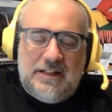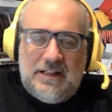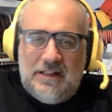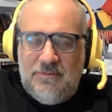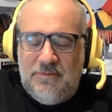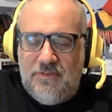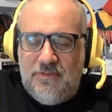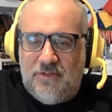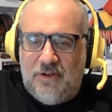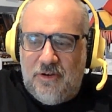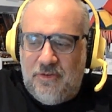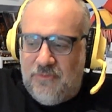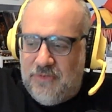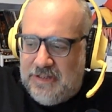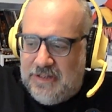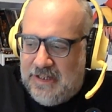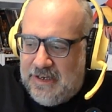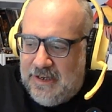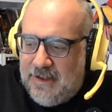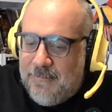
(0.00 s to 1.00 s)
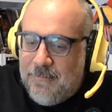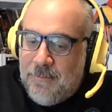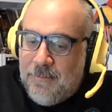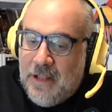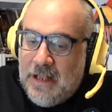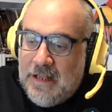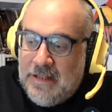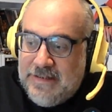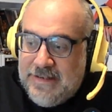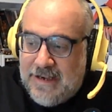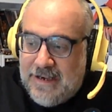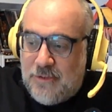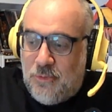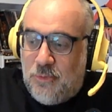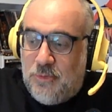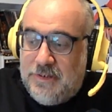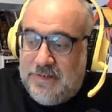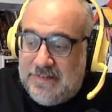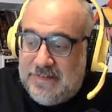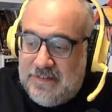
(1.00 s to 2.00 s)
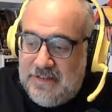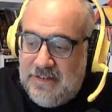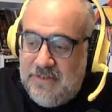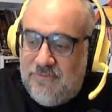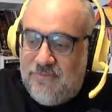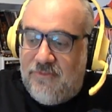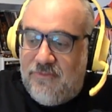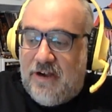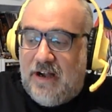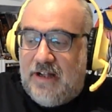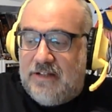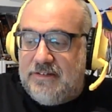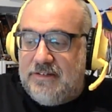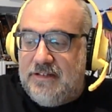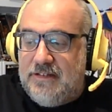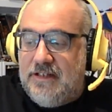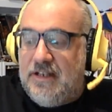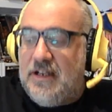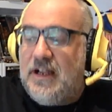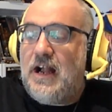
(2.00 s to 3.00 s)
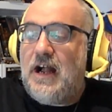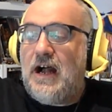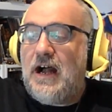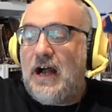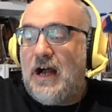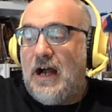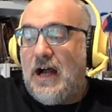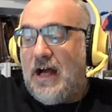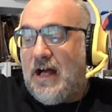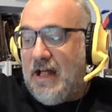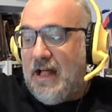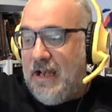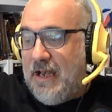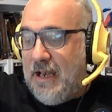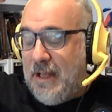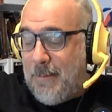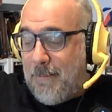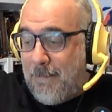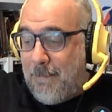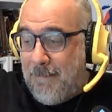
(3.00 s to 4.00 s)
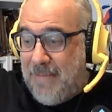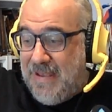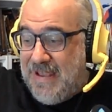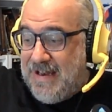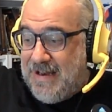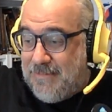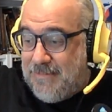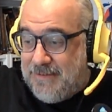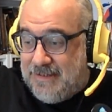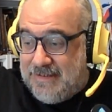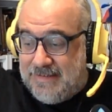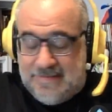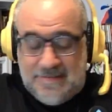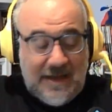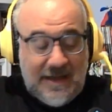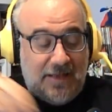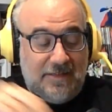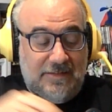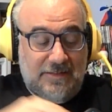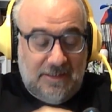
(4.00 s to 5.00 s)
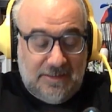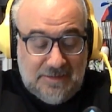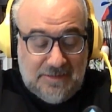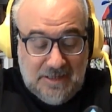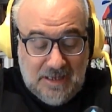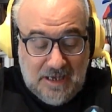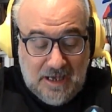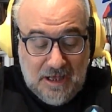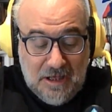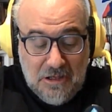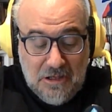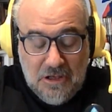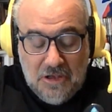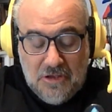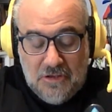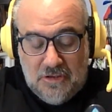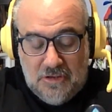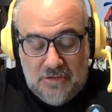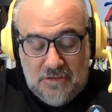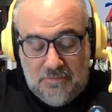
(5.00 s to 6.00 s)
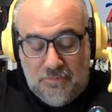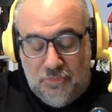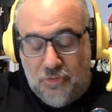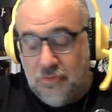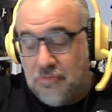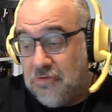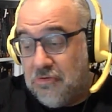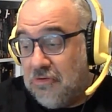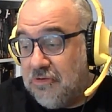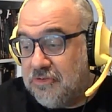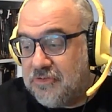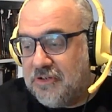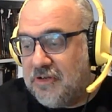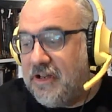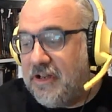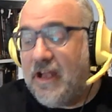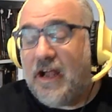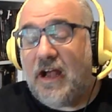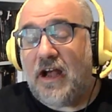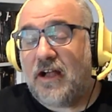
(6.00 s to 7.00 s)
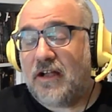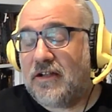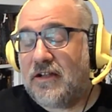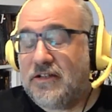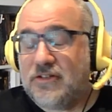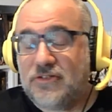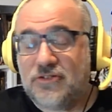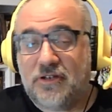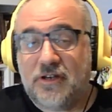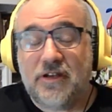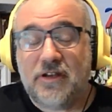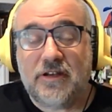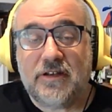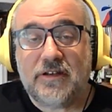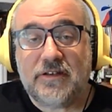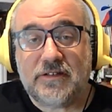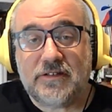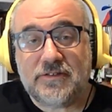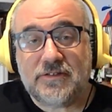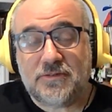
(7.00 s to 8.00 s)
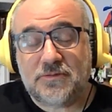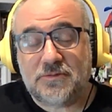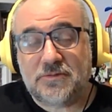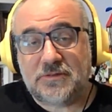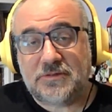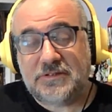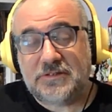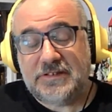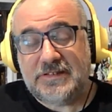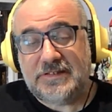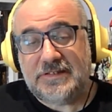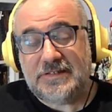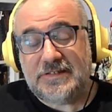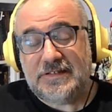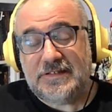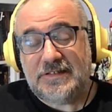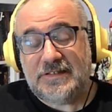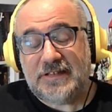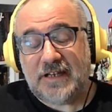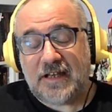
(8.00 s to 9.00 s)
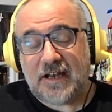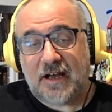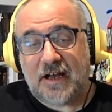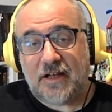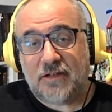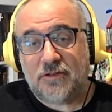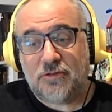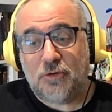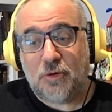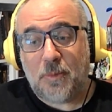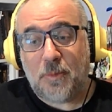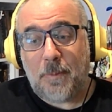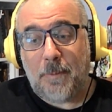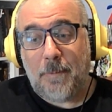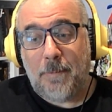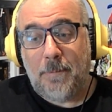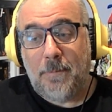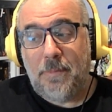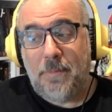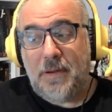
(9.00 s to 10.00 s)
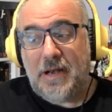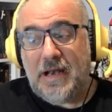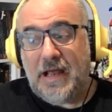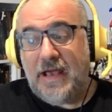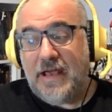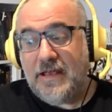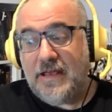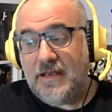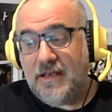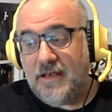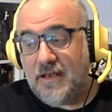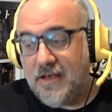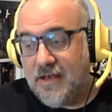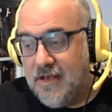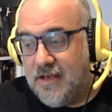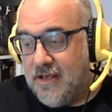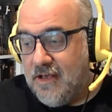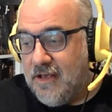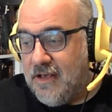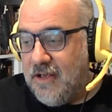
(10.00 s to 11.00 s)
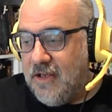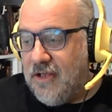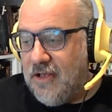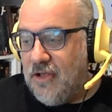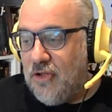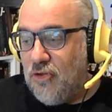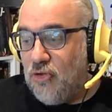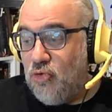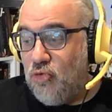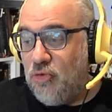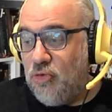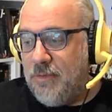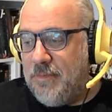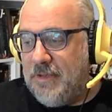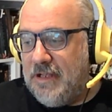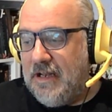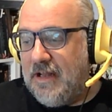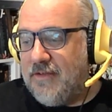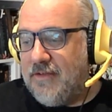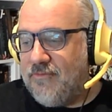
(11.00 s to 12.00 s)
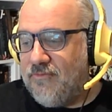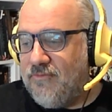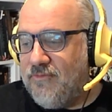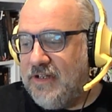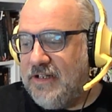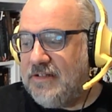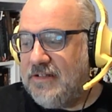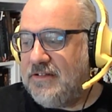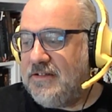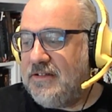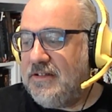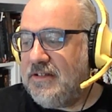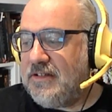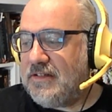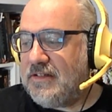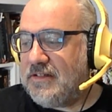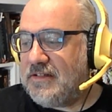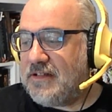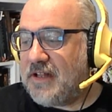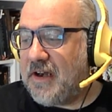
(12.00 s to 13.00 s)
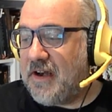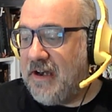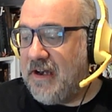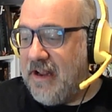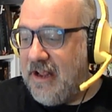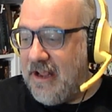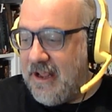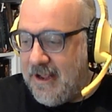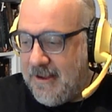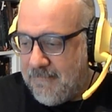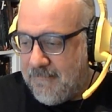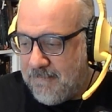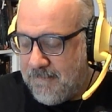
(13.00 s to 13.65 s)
vi farò vedere gli acquisti fatti appena passata da, boh non lo so neanche, cioè sono disintegrato Play 2023.